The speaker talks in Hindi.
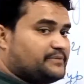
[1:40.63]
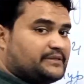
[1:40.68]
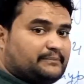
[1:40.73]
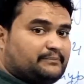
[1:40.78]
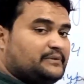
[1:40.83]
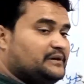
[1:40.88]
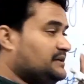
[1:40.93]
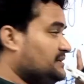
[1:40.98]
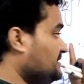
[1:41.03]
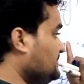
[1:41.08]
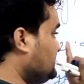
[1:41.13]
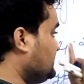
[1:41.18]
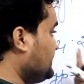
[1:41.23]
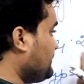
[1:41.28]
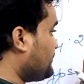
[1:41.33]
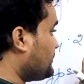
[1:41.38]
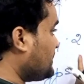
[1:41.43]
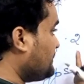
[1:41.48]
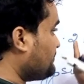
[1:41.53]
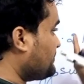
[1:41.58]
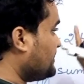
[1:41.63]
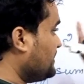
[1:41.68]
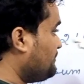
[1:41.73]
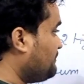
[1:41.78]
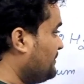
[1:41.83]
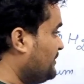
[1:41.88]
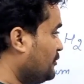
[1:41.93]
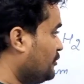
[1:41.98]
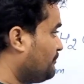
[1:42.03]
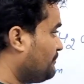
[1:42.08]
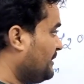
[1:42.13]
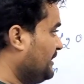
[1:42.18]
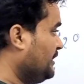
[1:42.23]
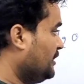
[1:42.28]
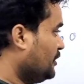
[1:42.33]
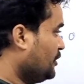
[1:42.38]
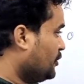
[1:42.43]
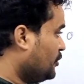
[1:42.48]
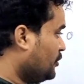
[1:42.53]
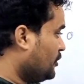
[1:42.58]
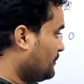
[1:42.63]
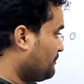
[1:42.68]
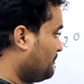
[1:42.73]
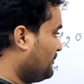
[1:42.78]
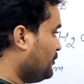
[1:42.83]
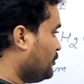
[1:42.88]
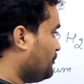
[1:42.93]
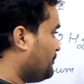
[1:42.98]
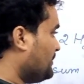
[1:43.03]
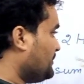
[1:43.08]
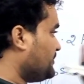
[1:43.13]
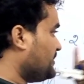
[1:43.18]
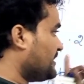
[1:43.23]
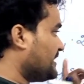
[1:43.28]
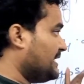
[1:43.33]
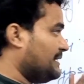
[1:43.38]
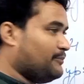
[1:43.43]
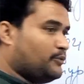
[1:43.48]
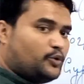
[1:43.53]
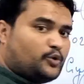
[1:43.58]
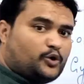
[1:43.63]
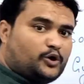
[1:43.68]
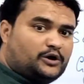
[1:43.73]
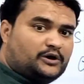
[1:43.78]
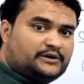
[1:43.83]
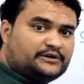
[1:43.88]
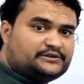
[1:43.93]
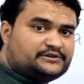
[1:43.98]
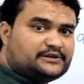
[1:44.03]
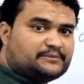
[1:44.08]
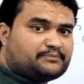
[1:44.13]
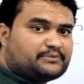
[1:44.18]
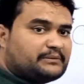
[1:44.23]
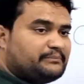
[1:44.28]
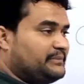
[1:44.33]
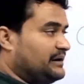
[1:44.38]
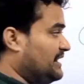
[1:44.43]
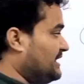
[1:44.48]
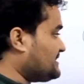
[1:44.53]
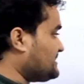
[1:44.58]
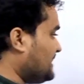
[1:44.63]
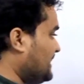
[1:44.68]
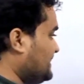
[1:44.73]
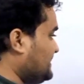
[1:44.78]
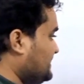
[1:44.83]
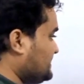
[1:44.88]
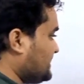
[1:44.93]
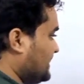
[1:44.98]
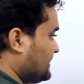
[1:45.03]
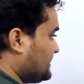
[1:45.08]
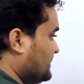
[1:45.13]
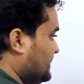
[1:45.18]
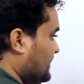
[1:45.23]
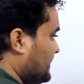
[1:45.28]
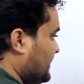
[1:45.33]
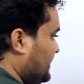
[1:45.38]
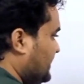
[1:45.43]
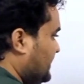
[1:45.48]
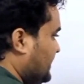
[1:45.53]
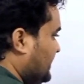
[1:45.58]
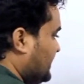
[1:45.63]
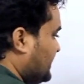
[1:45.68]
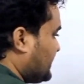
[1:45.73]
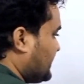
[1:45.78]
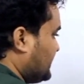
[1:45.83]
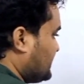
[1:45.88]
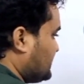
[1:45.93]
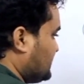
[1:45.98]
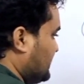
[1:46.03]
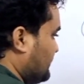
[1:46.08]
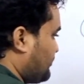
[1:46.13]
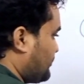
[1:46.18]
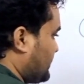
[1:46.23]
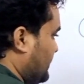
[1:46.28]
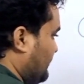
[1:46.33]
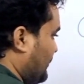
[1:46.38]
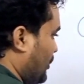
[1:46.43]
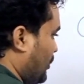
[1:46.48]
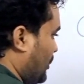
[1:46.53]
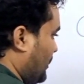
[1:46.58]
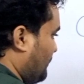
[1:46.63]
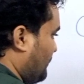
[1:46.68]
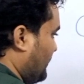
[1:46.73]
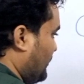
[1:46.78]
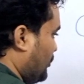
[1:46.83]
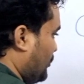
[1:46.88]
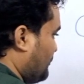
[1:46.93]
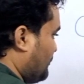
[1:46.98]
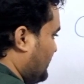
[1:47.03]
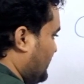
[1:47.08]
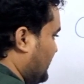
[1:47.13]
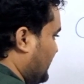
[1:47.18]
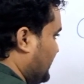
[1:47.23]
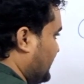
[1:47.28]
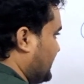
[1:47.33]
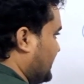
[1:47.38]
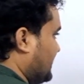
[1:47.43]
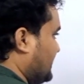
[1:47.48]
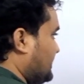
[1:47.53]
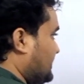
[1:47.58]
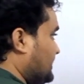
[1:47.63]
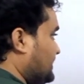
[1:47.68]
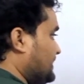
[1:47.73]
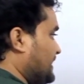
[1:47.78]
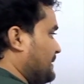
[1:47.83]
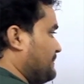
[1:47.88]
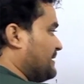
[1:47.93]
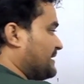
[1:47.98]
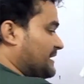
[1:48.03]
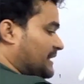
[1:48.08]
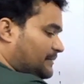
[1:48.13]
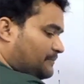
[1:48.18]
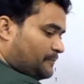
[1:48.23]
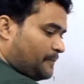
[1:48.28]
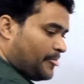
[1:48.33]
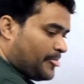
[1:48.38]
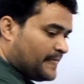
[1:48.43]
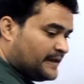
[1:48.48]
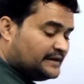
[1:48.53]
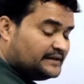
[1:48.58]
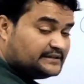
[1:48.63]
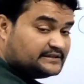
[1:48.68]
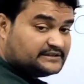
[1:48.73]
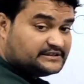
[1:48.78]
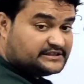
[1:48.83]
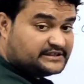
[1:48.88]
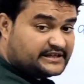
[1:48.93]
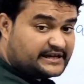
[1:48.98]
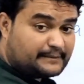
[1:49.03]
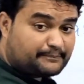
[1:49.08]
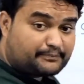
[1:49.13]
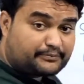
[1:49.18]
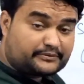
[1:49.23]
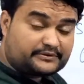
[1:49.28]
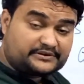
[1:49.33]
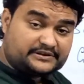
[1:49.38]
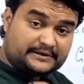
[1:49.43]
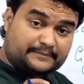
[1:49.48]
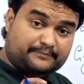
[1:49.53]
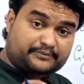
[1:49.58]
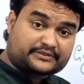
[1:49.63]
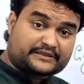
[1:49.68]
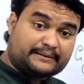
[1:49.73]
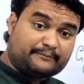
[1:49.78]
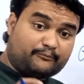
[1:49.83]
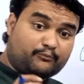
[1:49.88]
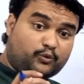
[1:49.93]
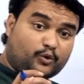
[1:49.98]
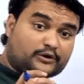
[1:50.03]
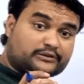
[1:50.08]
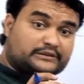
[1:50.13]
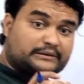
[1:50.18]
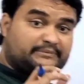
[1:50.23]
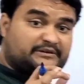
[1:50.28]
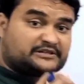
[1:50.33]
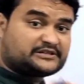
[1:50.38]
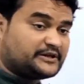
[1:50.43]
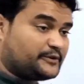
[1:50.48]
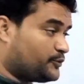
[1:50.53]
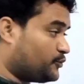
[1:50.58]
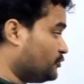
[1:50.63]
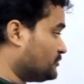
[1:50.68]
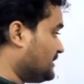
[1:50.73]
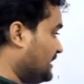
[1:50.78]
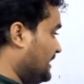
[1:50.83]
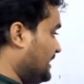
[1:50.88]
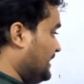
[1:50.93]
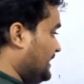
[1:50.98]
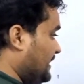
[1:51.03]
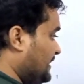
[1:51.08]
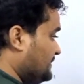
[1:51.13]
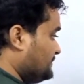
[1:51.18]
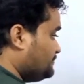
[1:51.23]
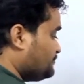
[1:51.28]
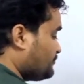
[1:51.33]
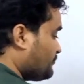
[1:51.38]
जिप्सम जिप्सम से पीओपी और पीओपी से क्या बोलो जिप्सम अच्छा आइए जानते हैं कि जिप्सम और पीओपी है क्या देख बेटा जिप्सम वो सबिस्टेंस होता है